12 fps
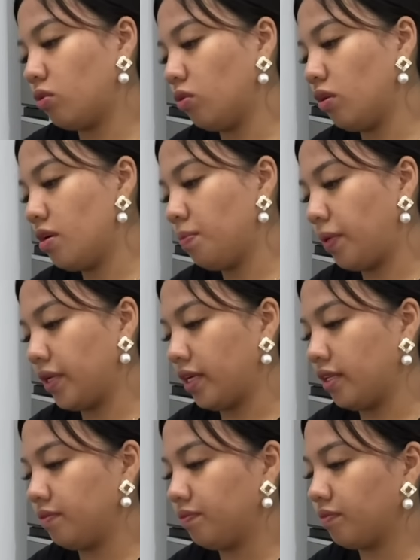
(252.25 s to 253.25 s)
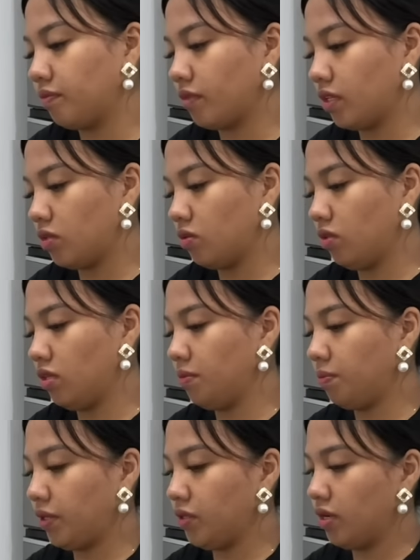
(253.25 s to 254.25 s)
kulang pa yan. Kulang
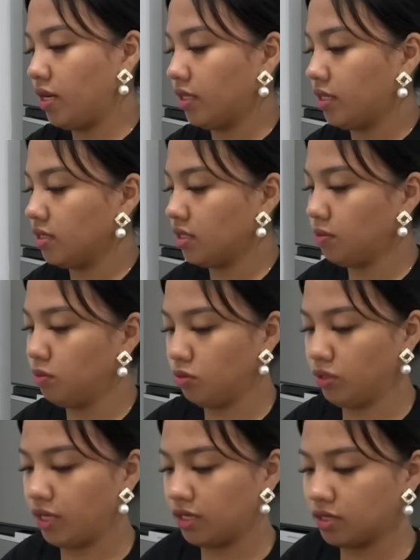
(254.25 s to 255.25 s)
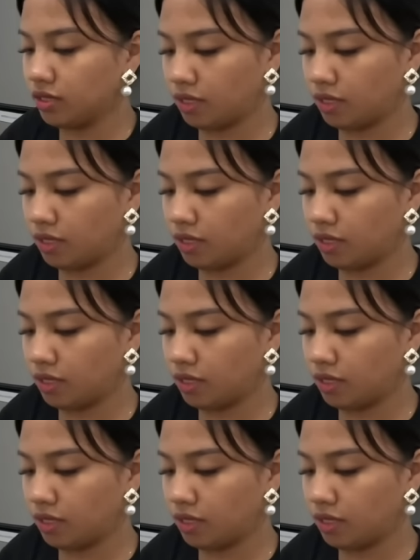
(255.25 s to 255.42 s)
pa yung ating sibuyas.